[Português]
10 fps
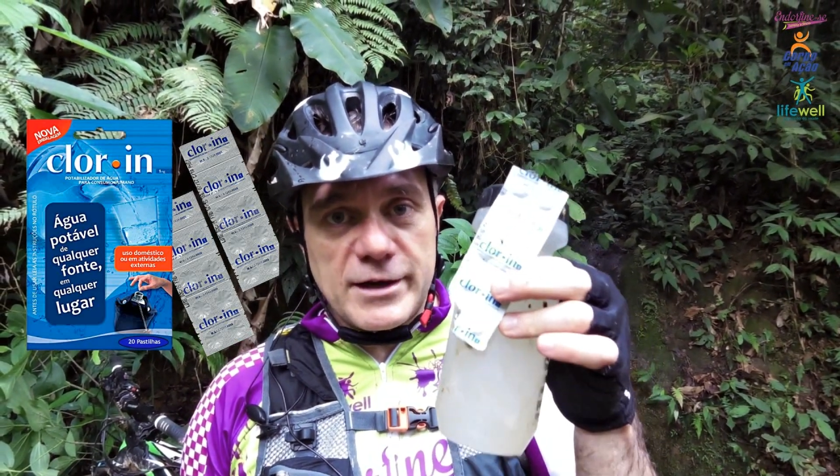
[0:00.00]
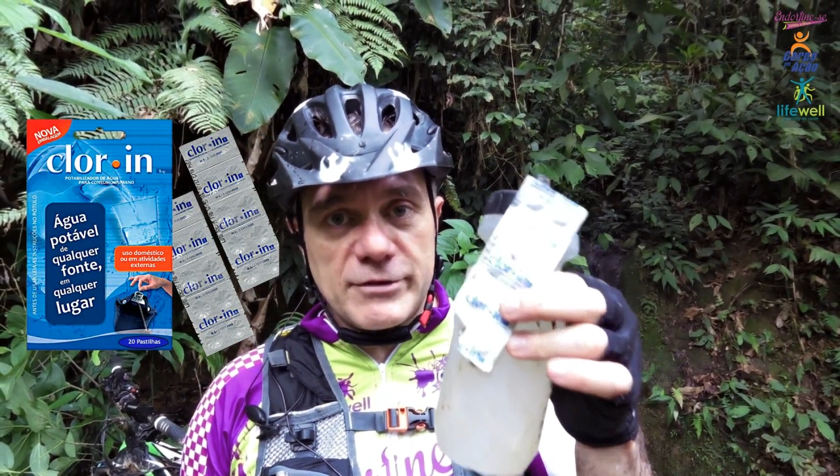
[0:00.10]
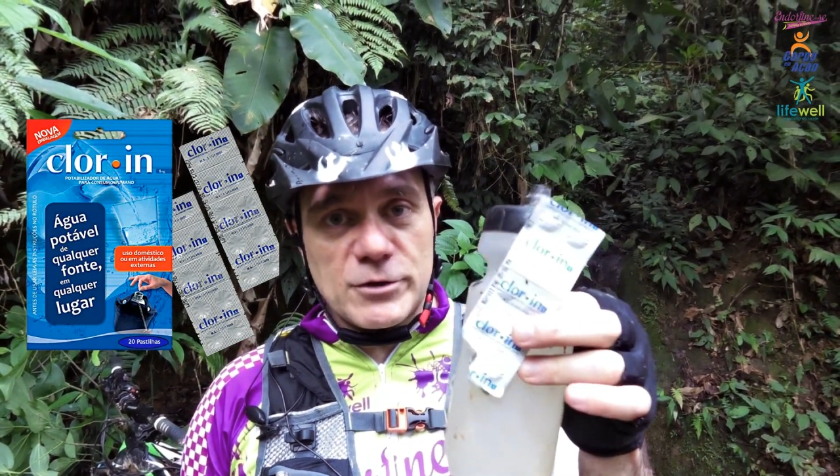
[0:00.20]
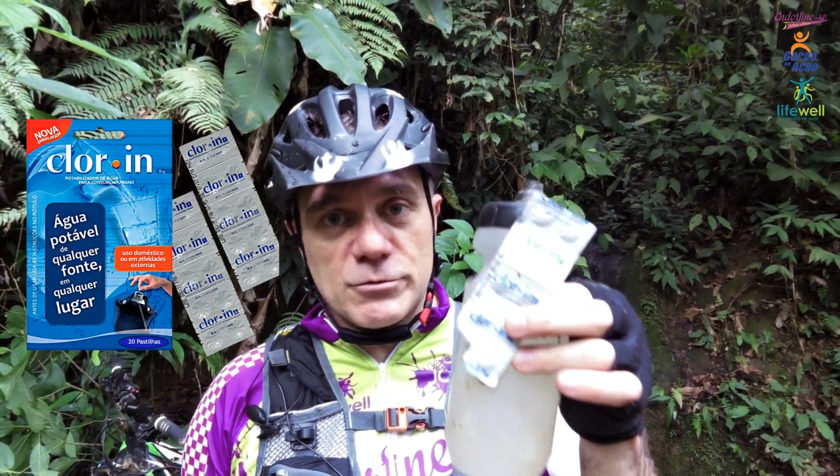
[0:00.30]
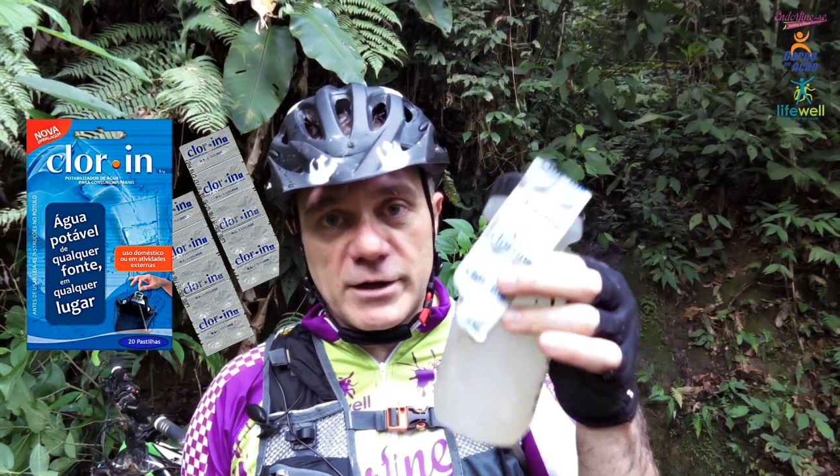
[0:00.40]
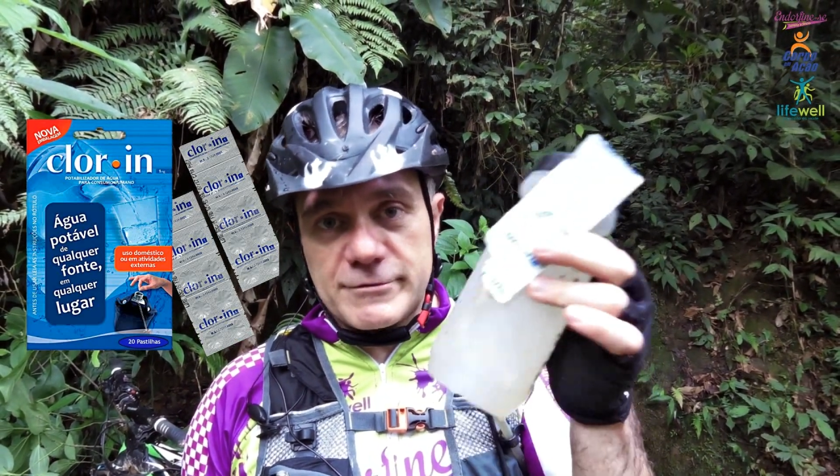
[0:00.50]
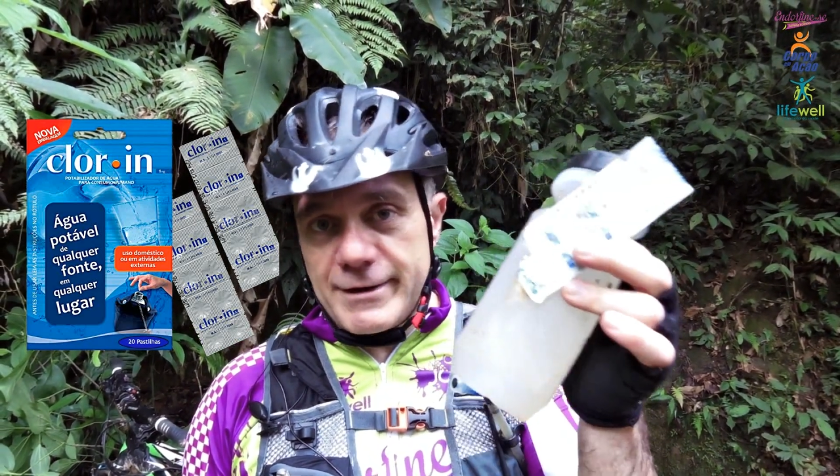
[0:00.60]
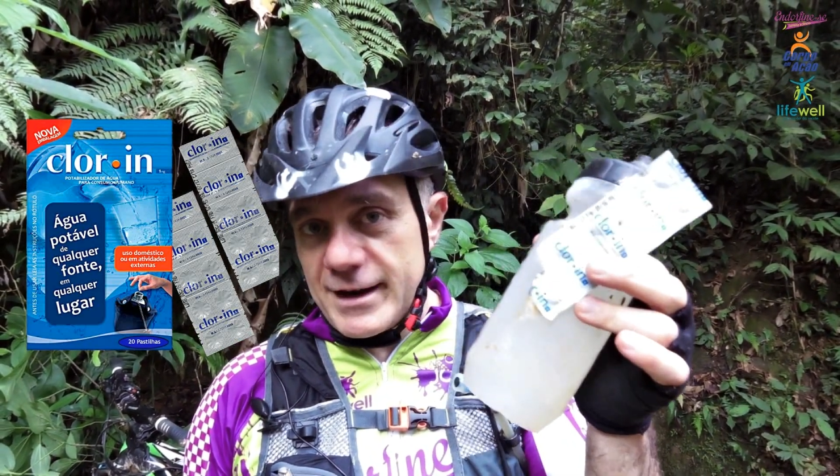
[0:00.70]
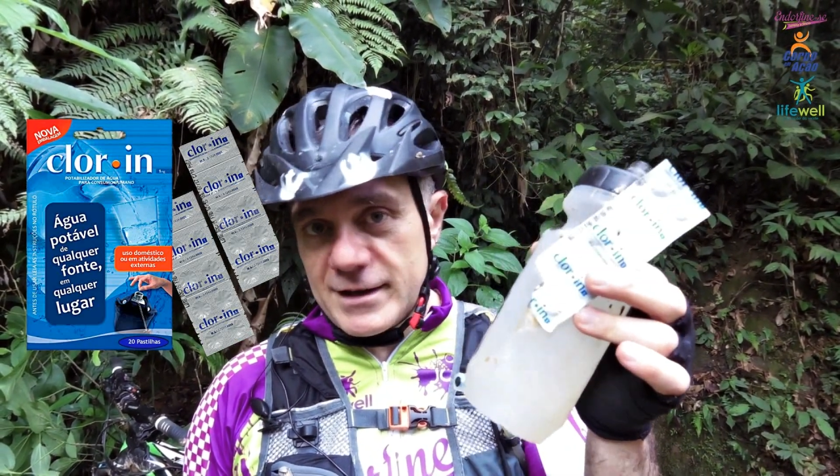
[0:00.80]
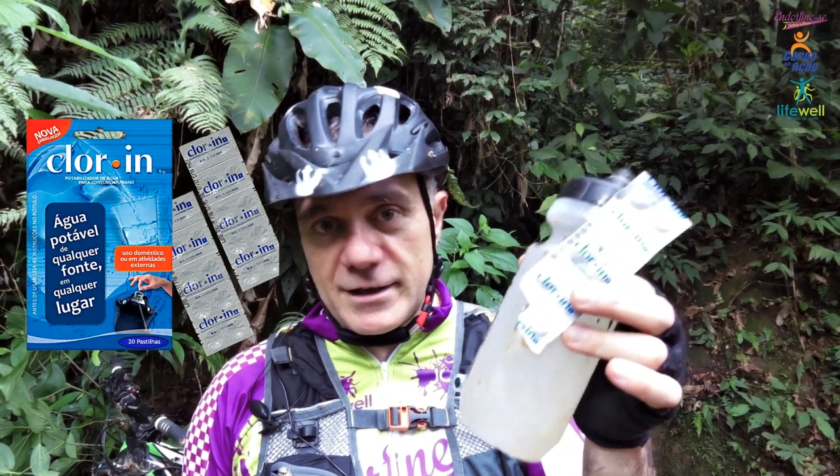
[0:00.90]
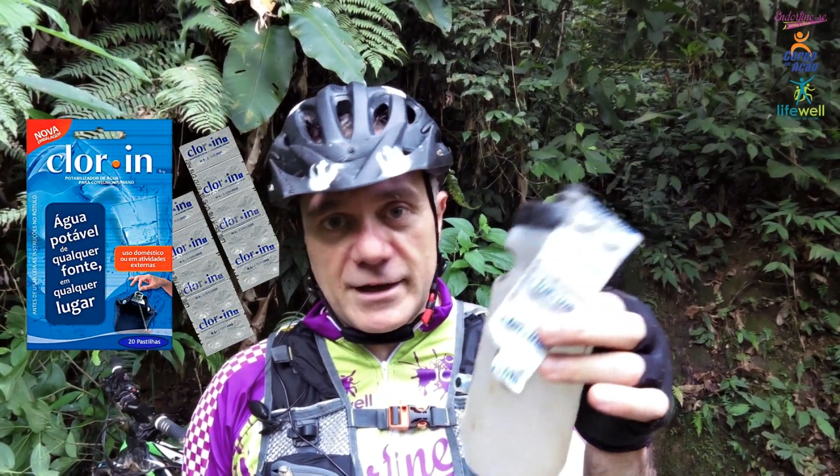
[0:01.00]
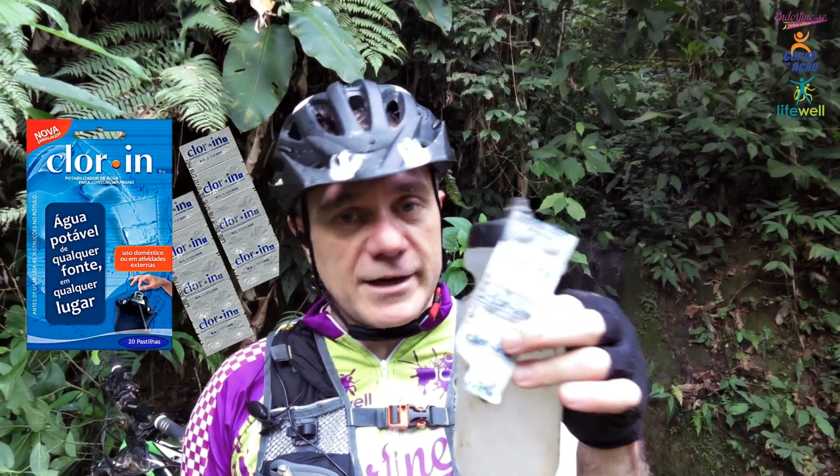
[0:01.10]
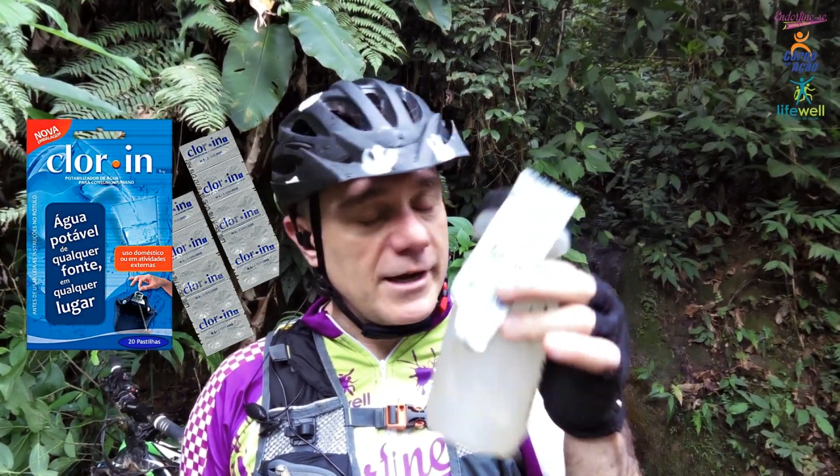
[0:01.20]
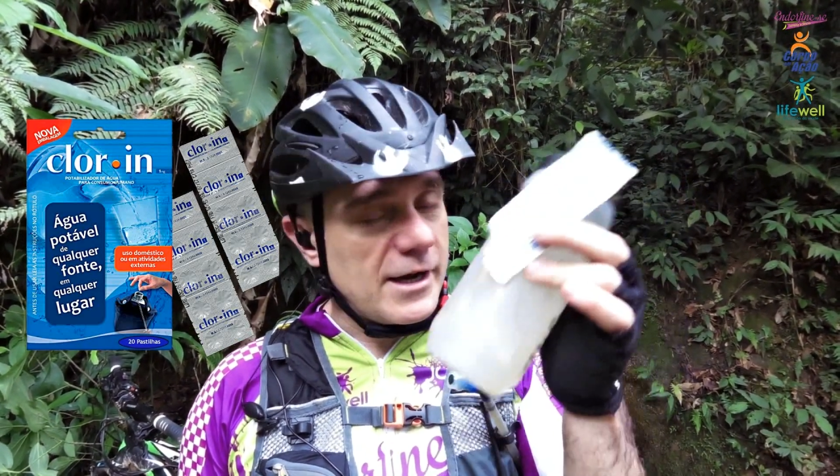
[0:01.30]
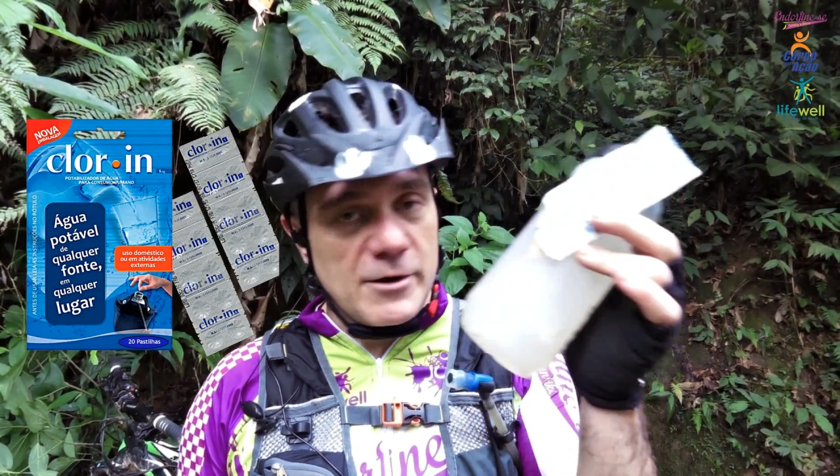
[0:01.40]
aventura, trekking,
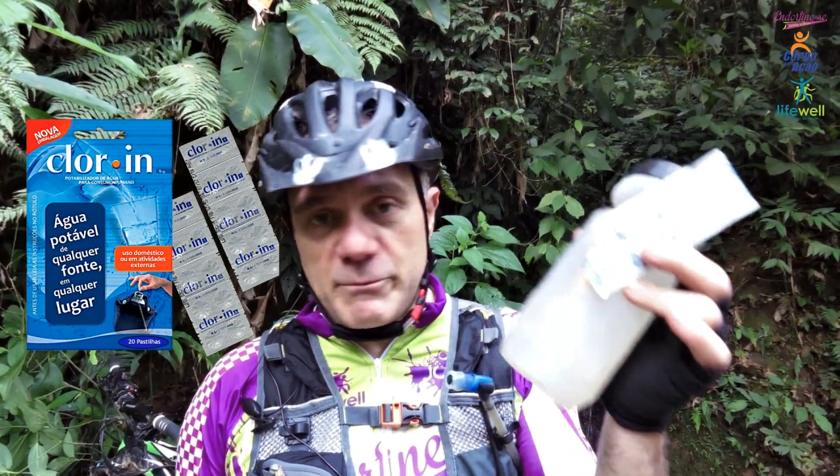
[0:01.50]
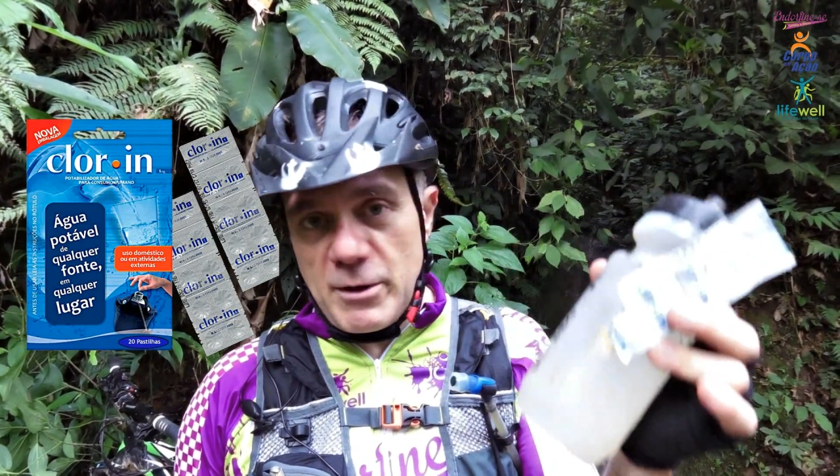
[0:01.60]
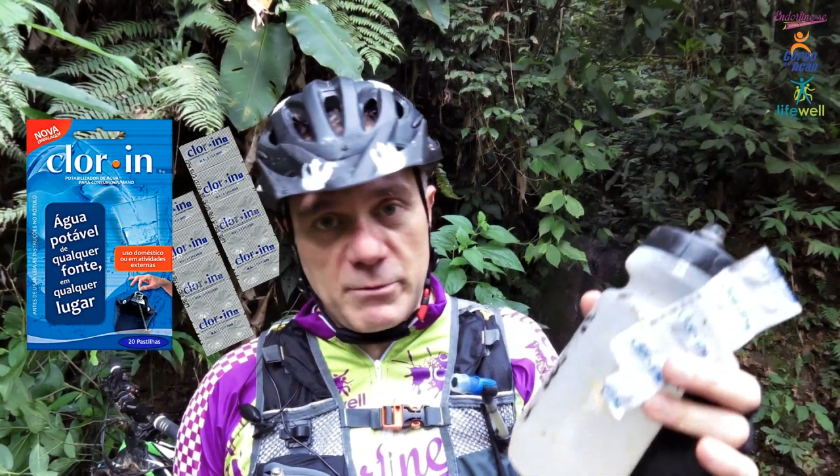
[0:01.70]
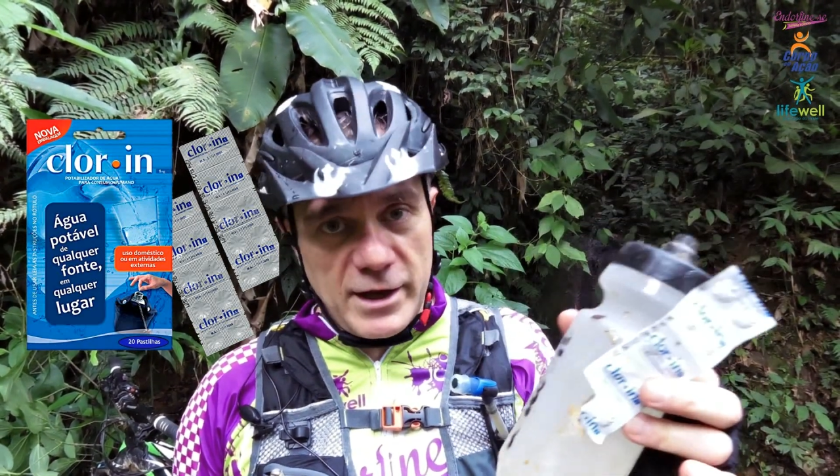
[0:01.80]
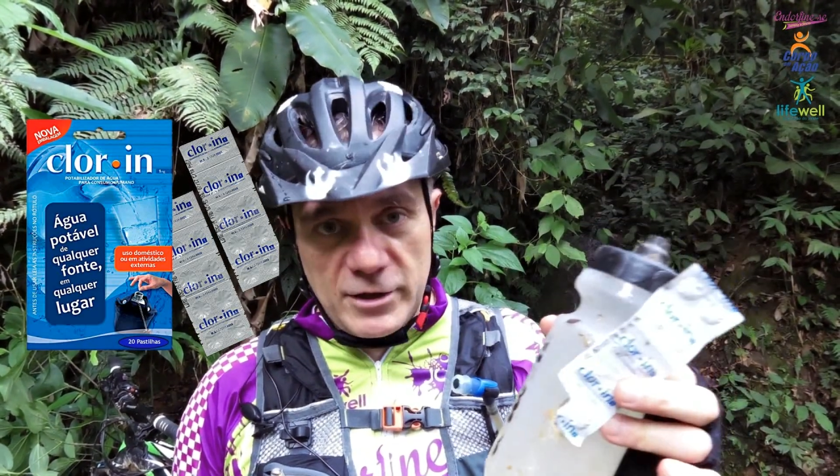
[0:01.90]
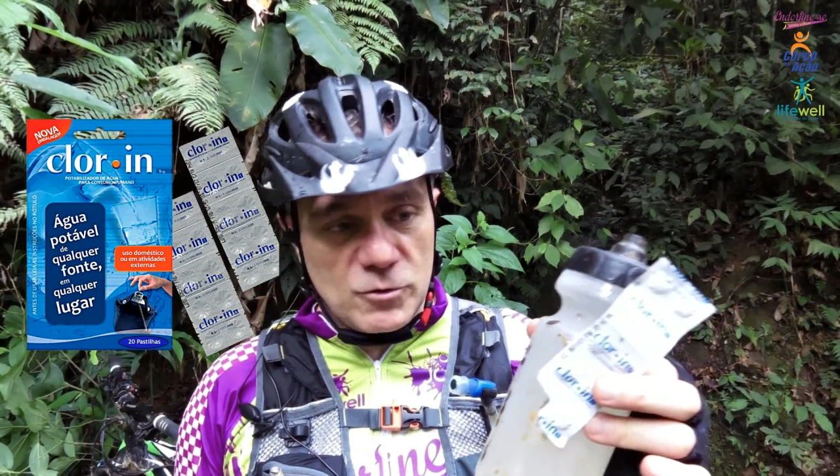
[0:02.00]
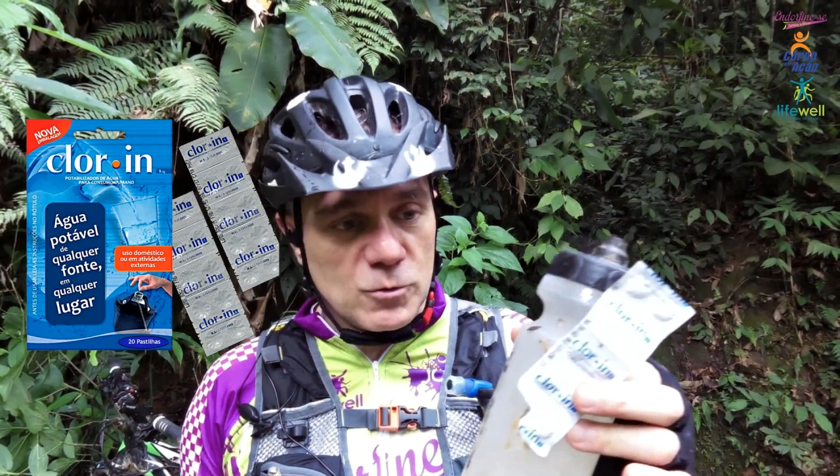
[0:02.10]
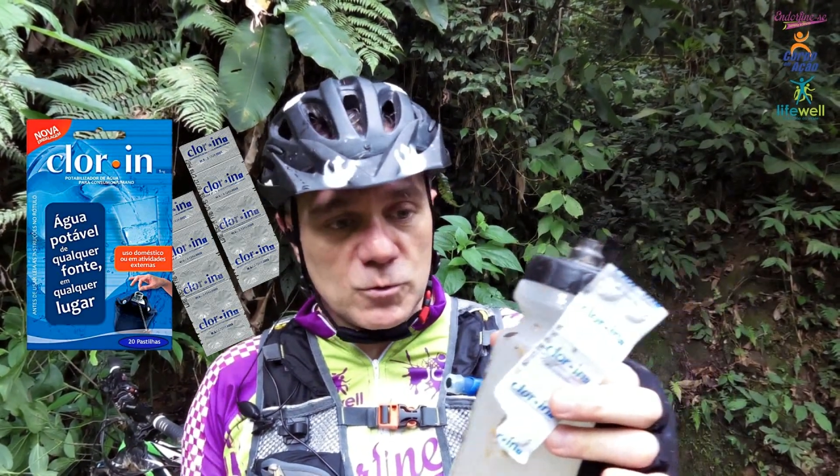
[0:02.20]
acampamento,